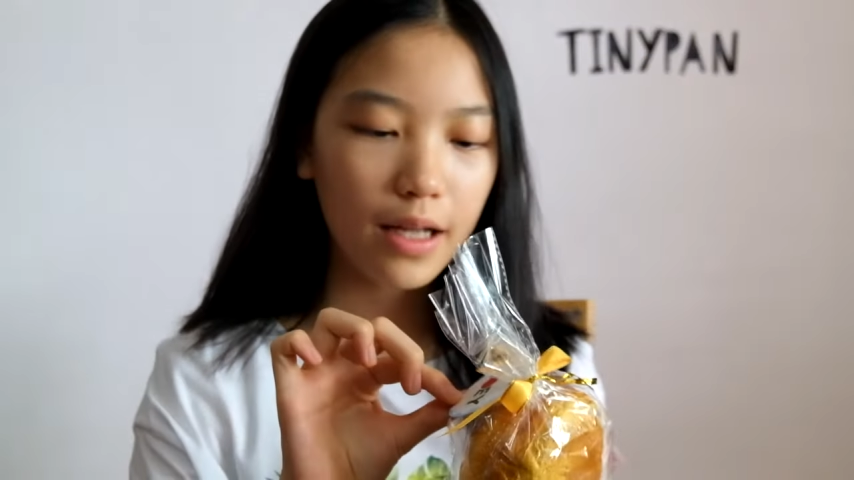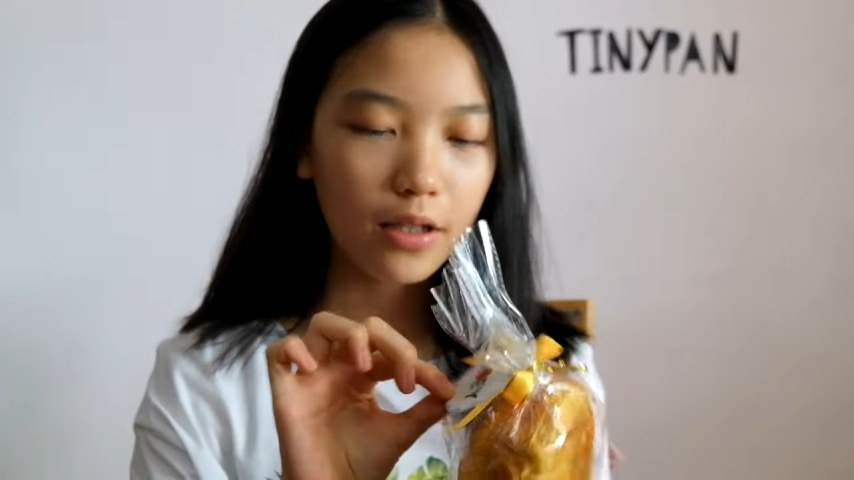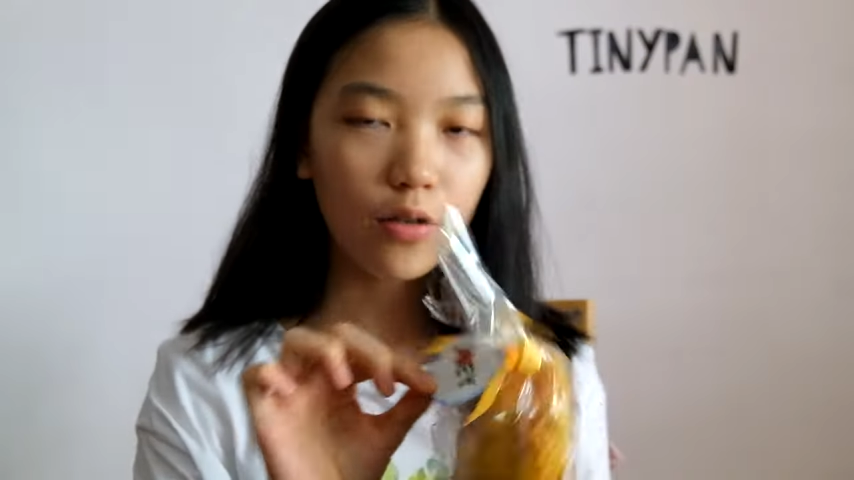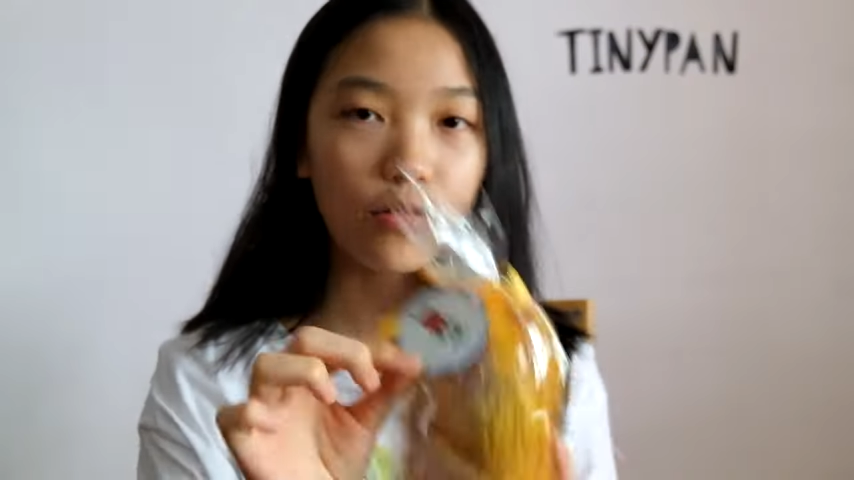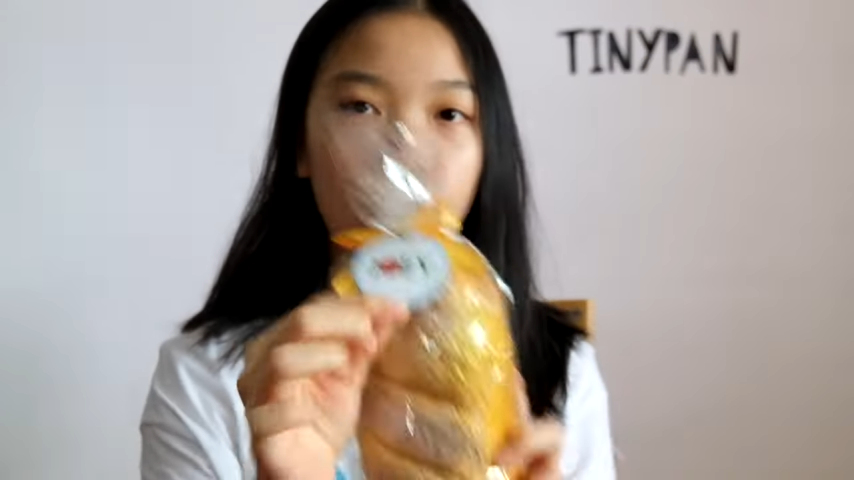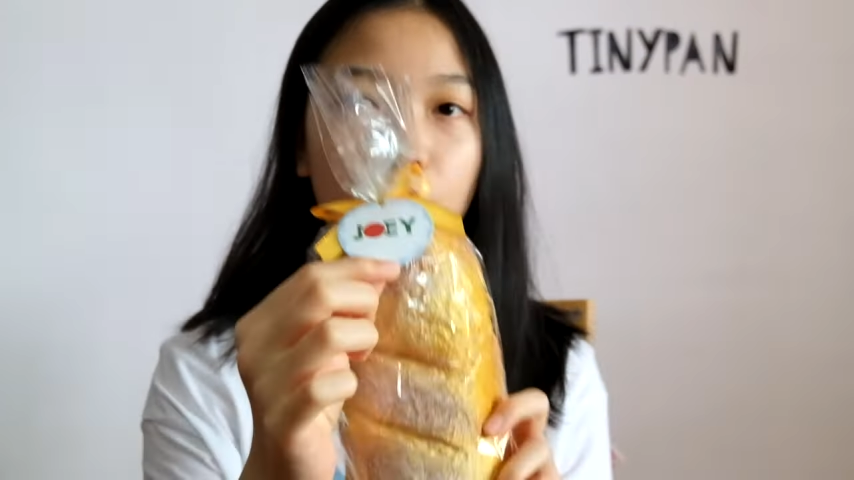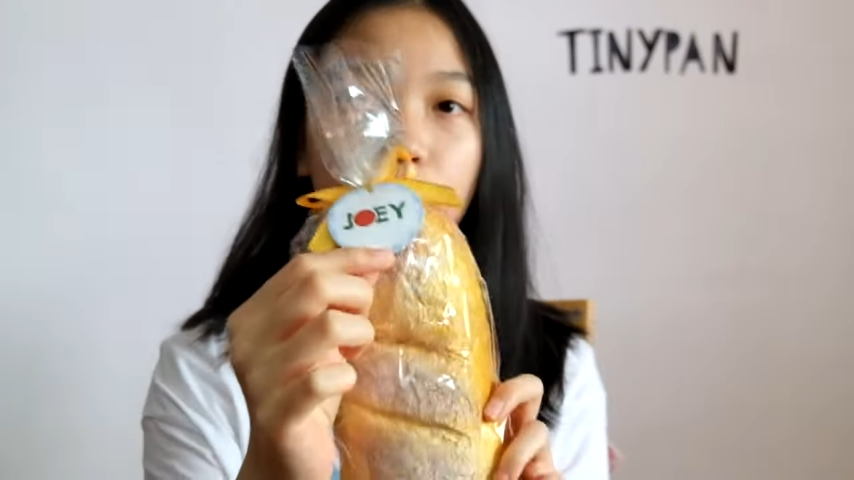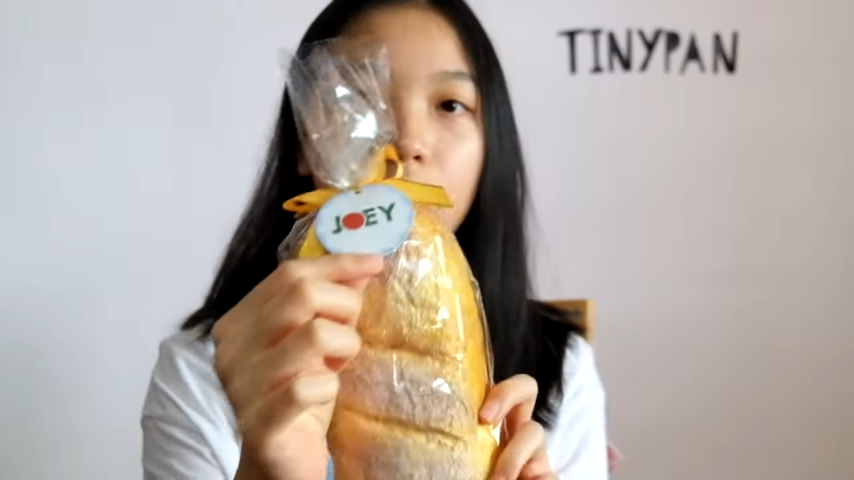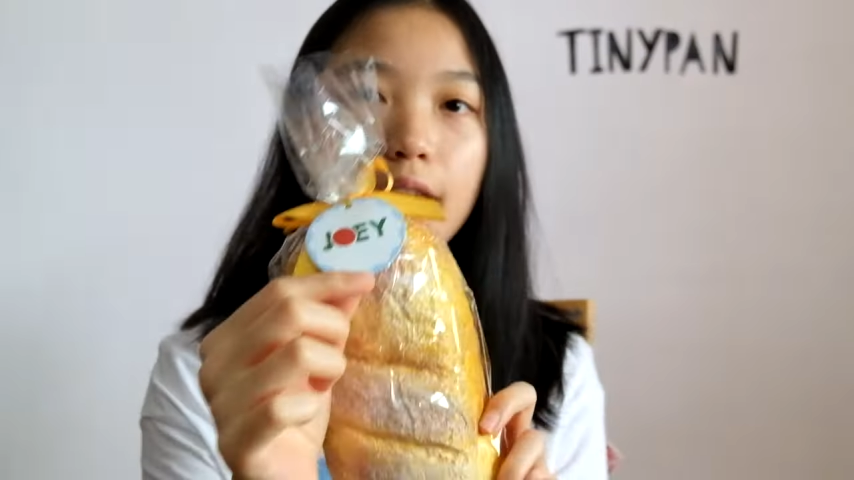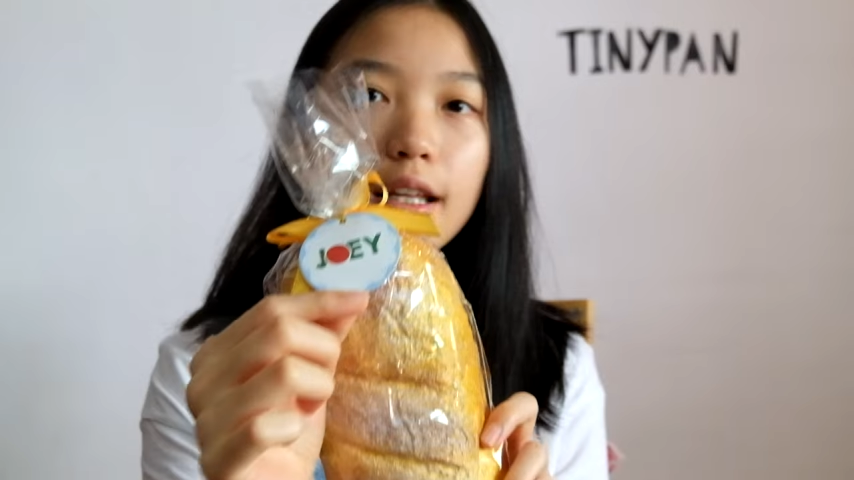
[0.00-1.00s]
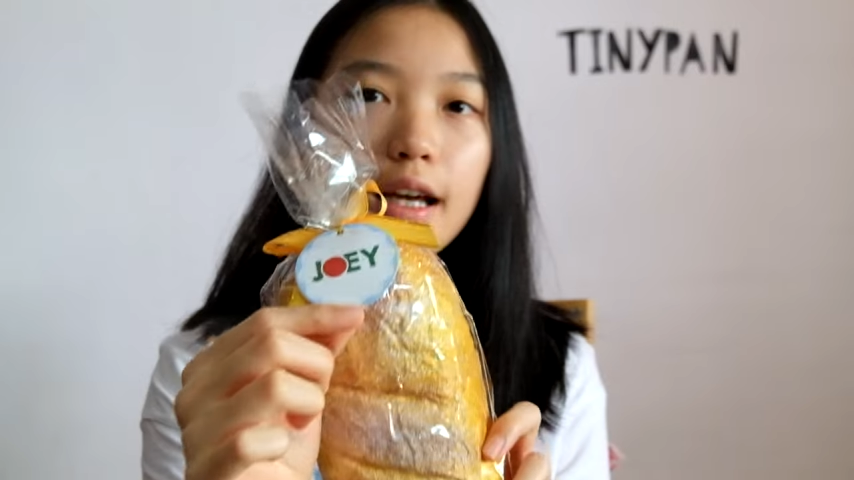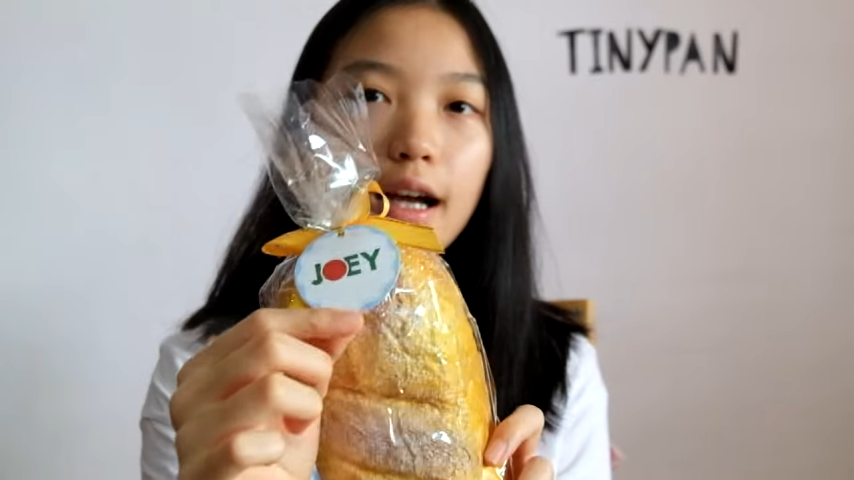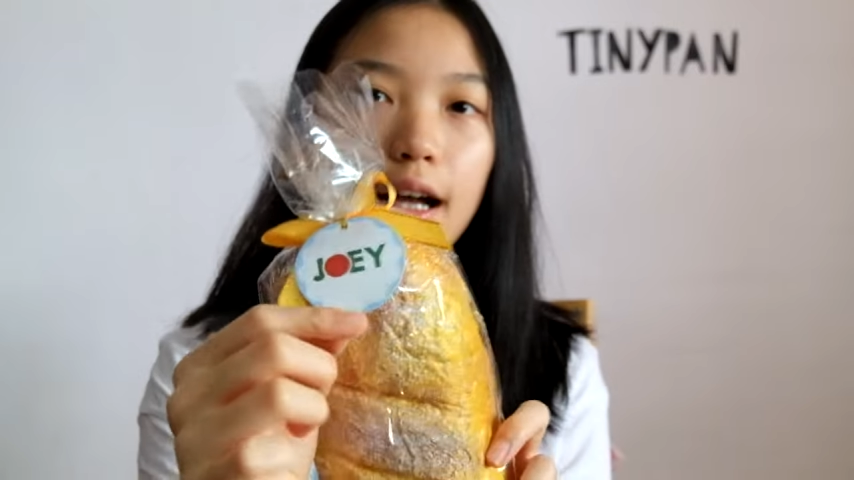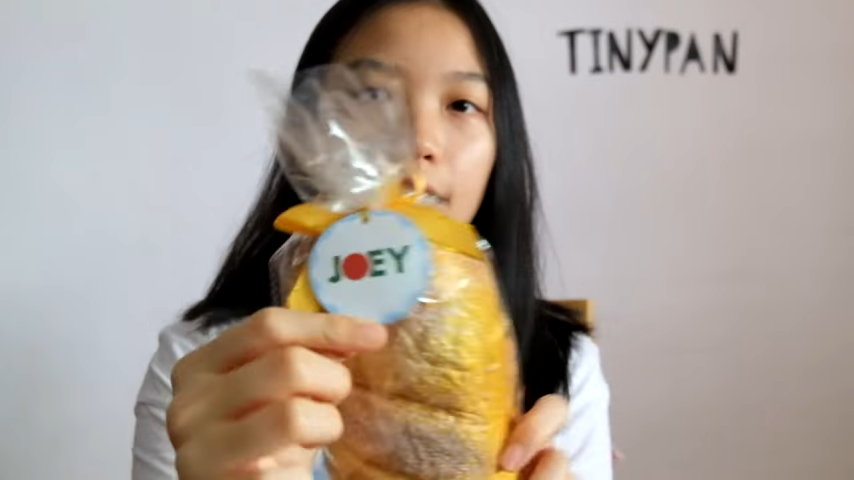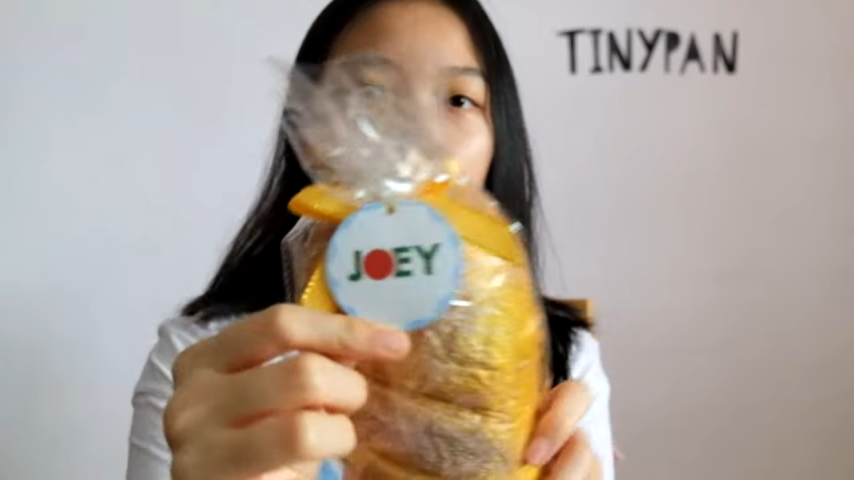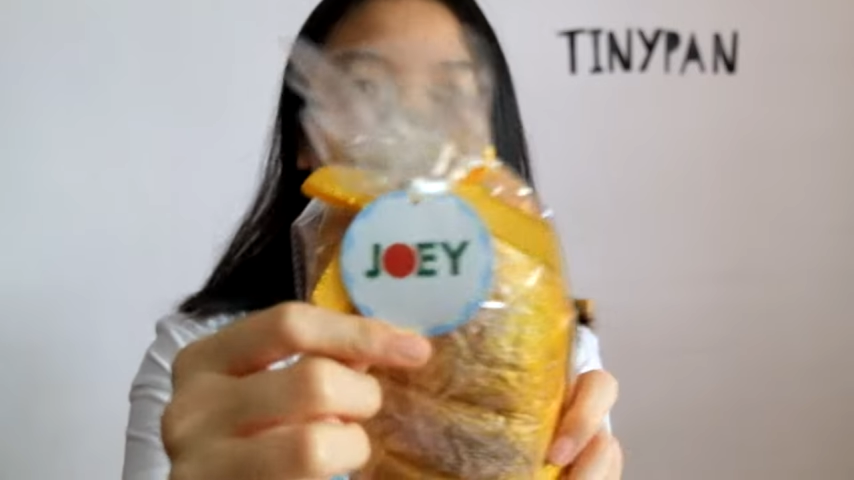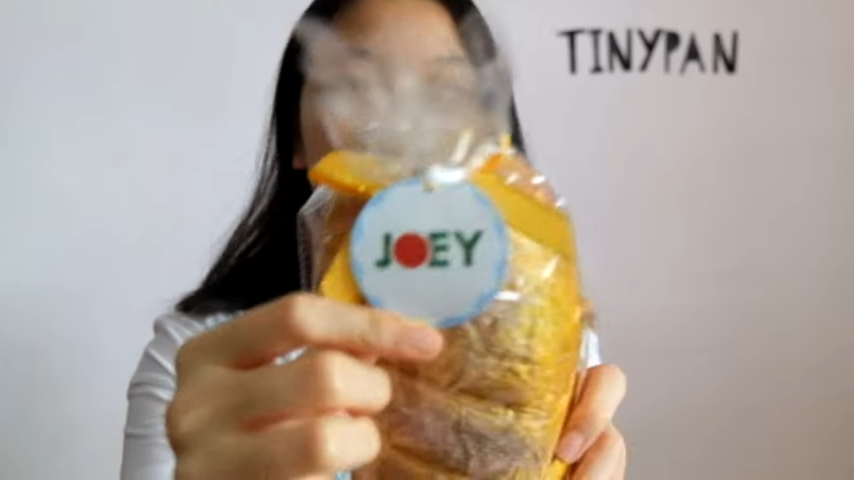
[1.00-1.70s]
นด์ของโจอี้นะคะ